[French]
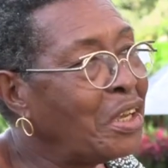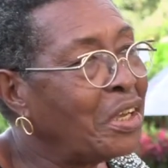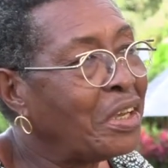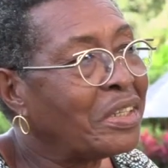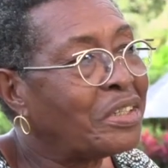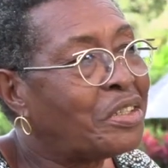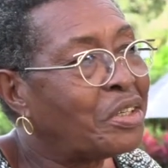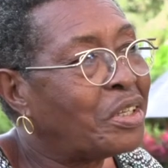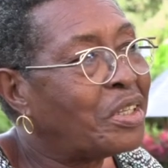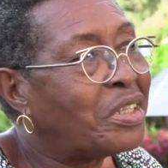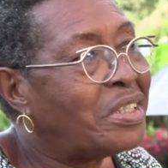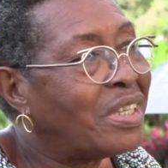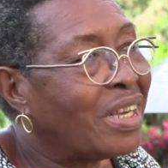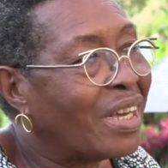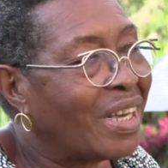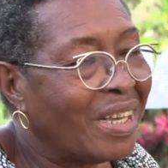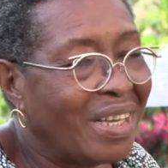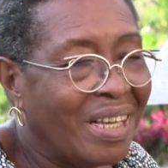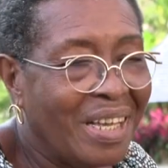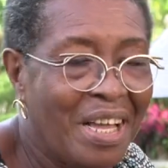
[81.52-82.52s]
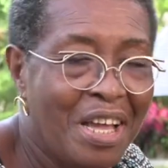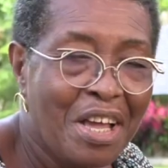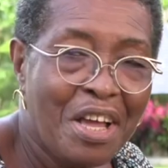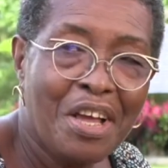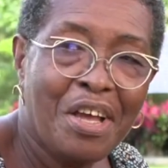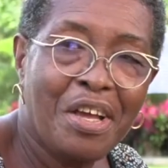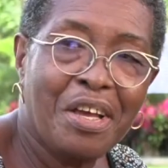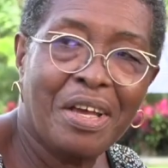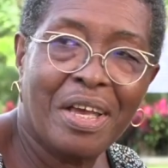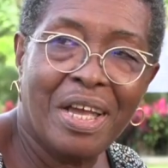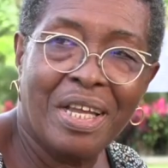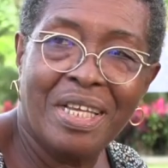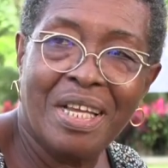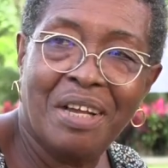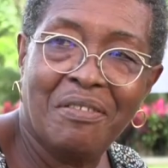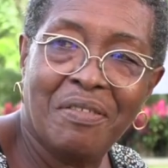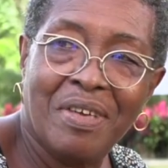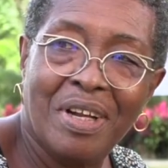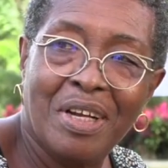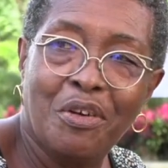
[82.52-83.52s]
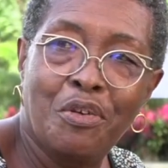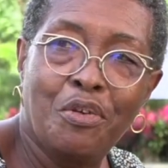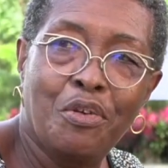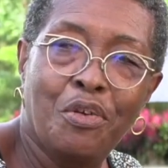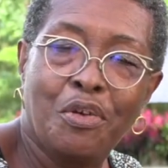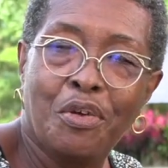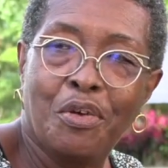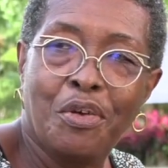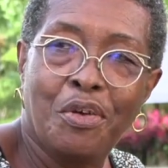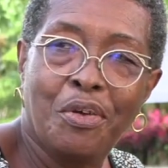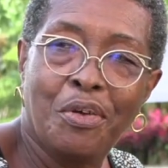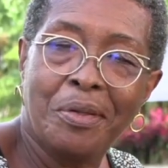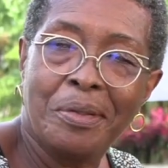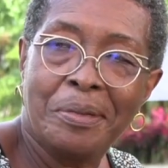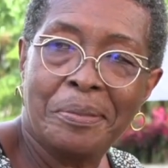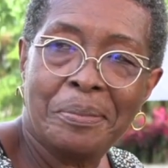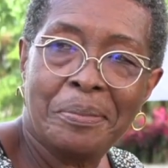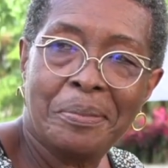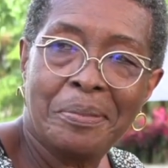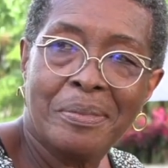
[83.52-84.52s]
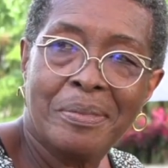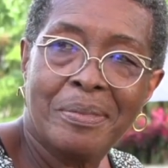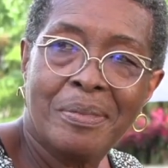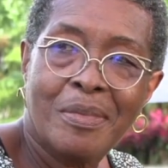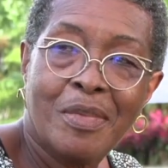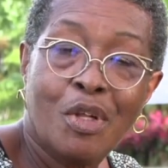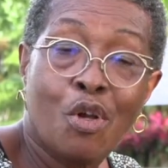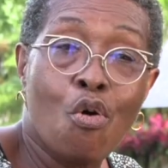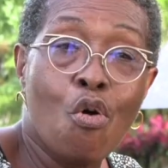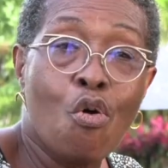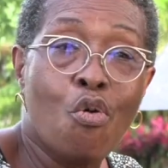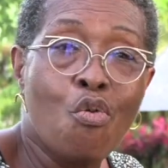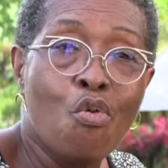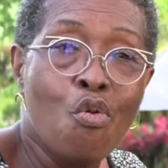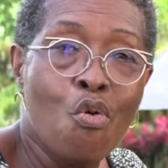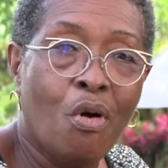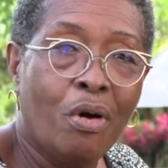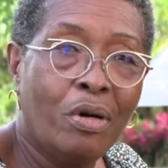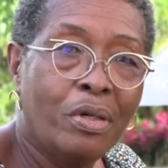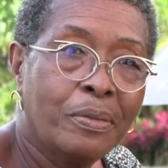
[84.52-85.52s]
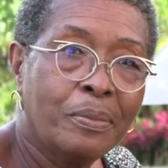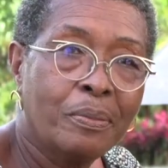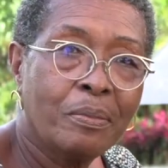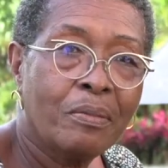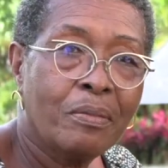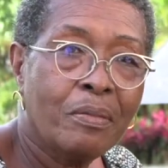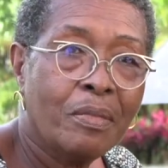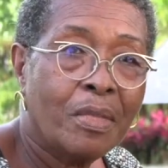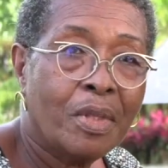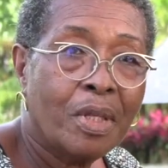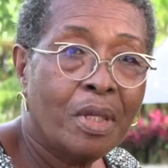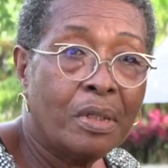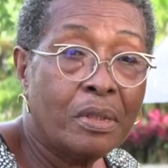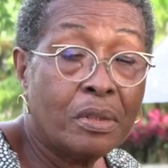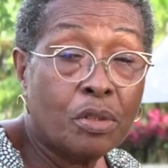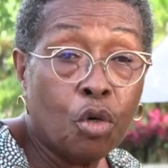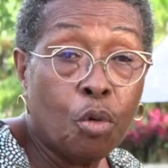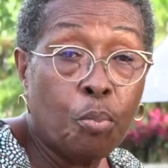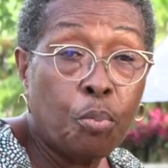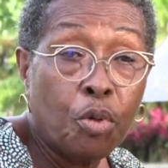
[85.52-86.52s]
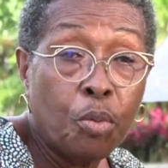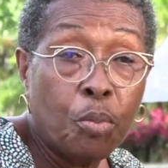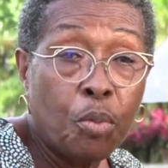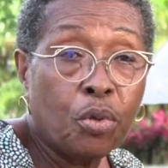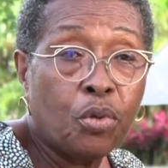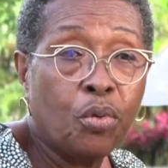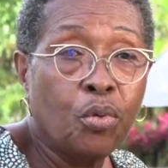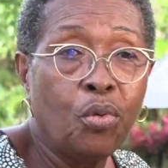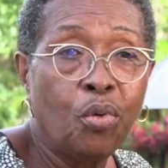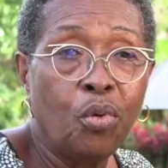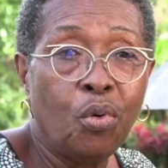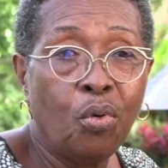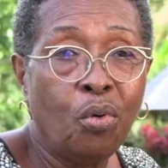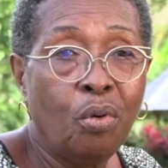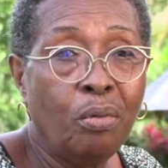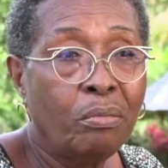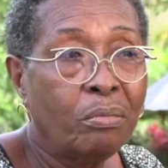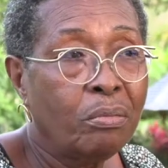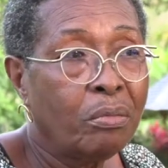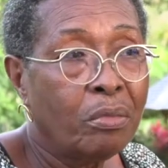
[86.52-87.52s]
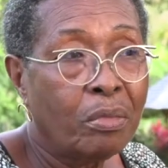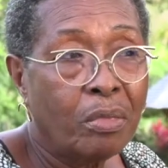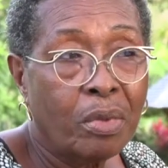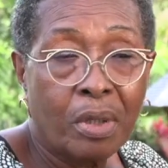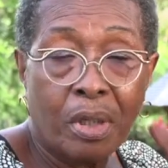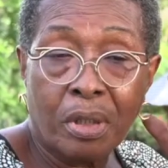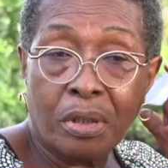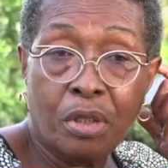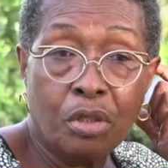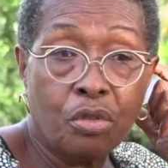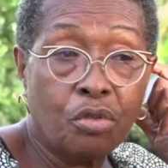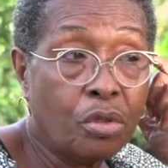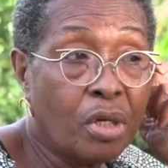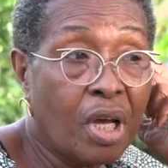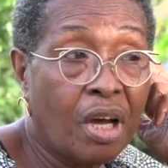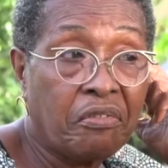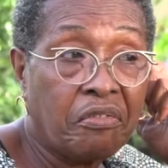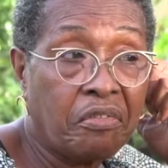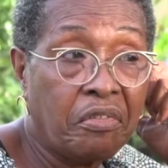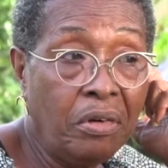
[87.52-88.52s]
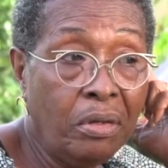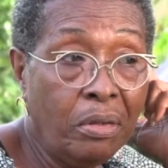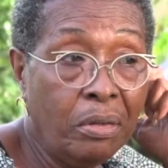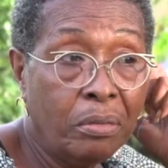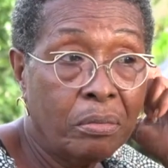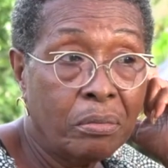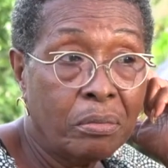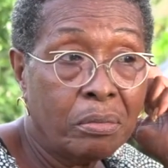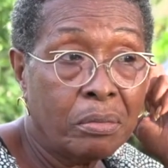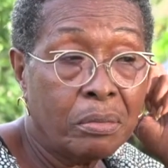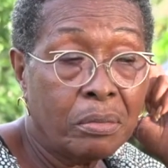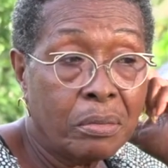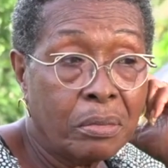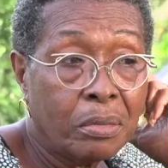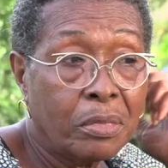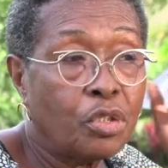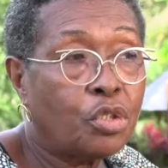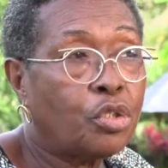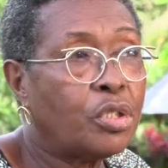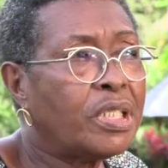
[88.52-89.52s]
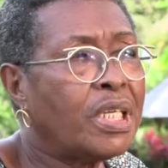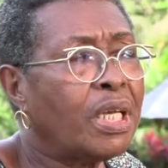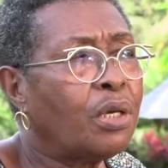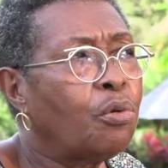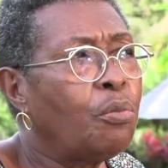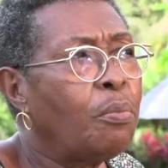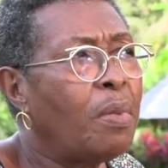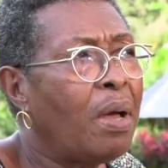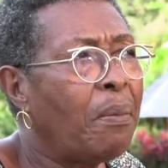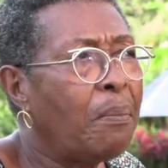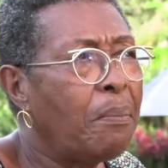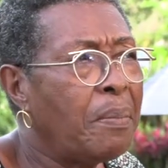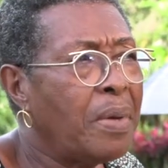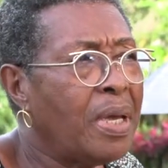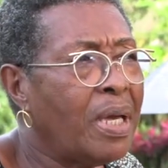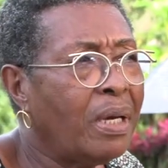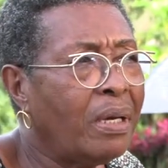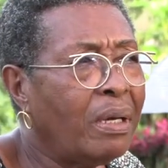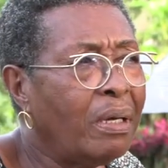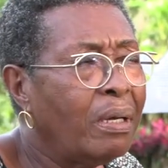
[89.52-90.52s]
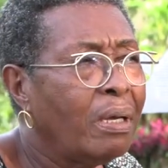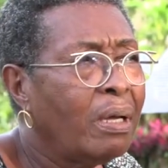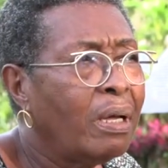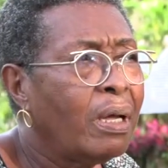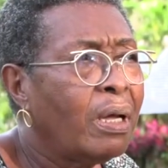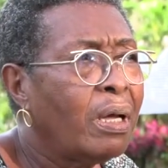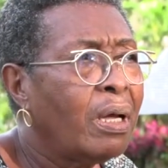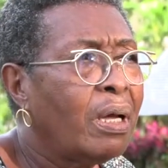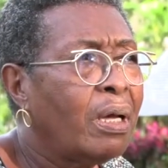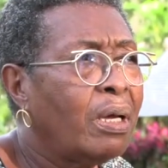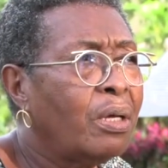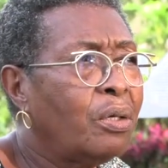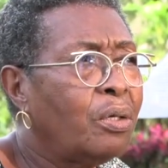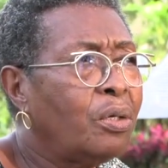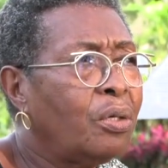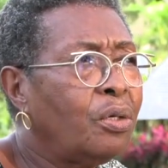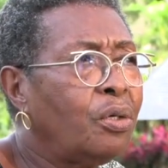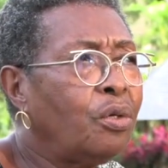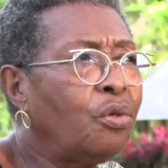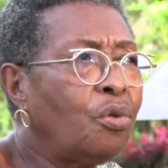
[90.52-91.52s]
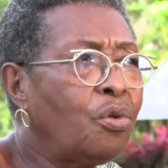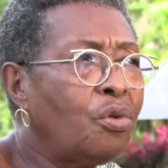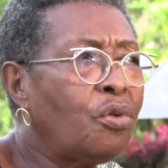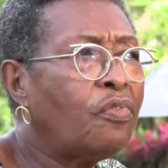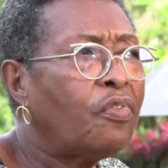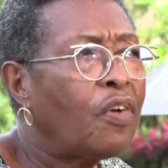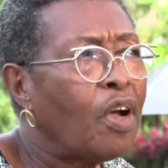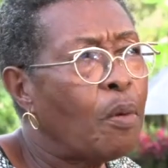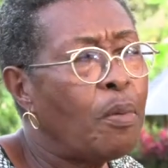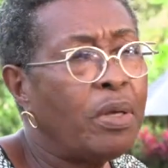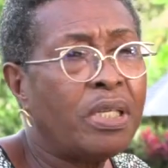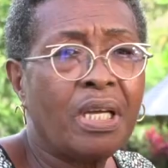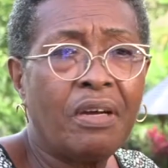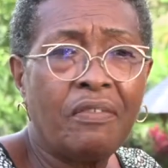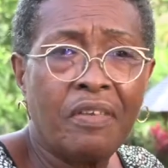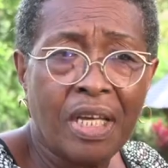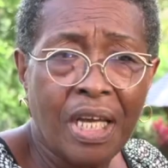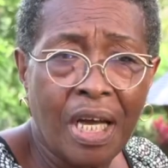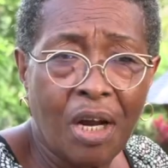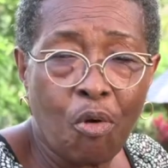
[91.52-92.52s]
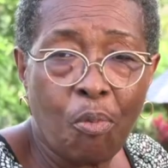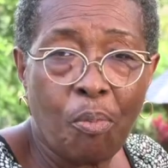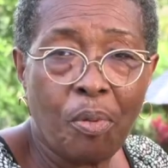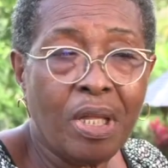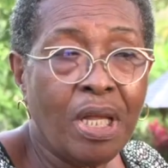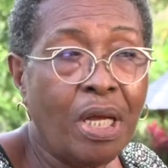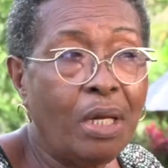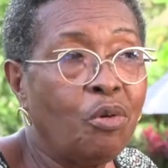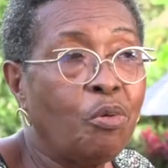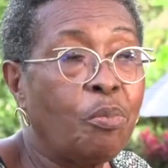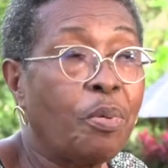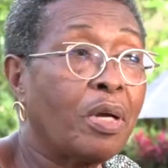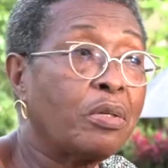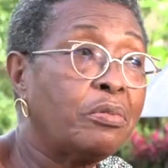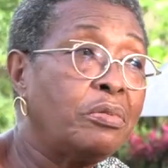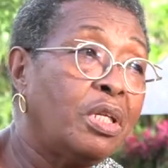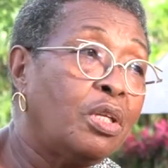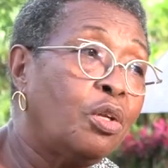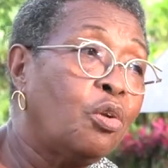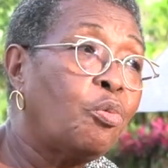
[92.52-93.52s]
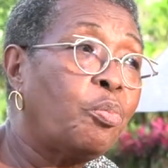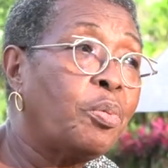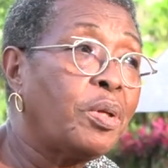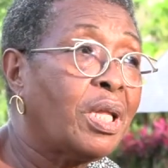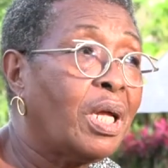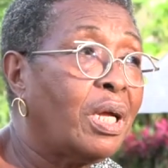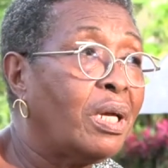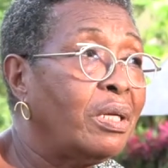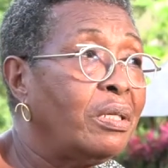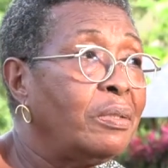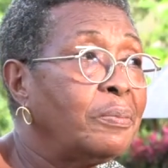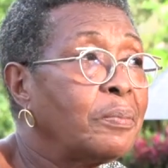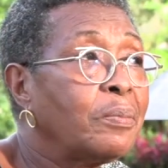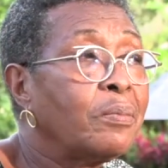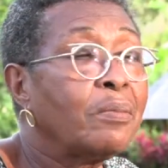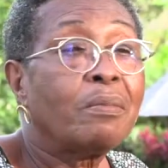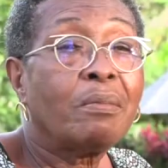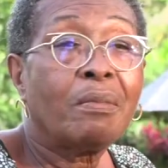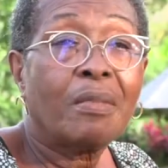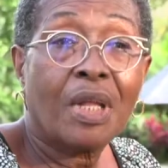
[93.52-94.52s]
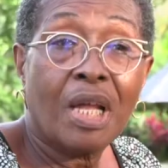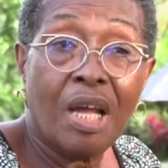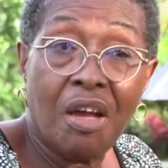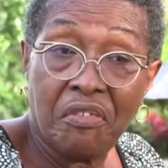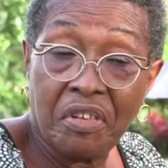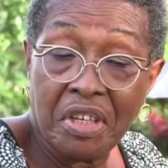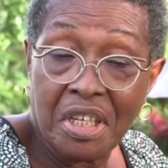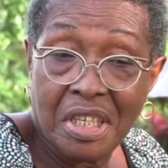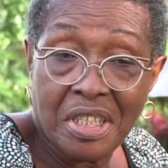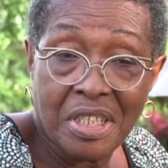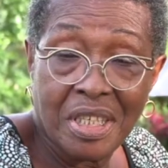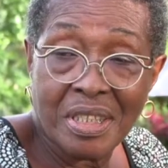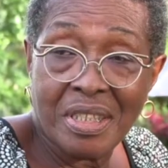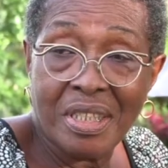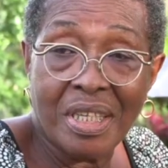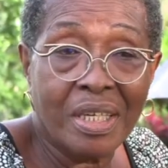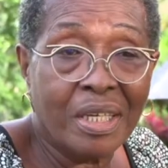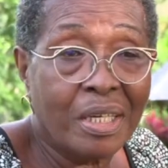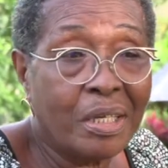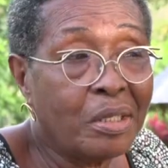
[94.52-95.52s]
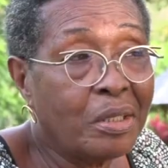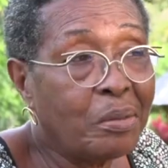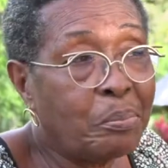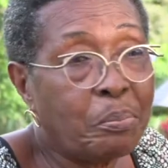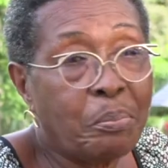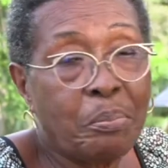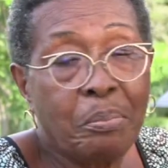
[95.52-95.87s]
je dirais un carnaval de concours. C'est au plus beau tout Touloulou. Entendu qu'avant, je sais que ma mère, euh, une ou deux fois quand elle travaillait à l'hôpital, le personnel de l'hôpital avait déjà ces,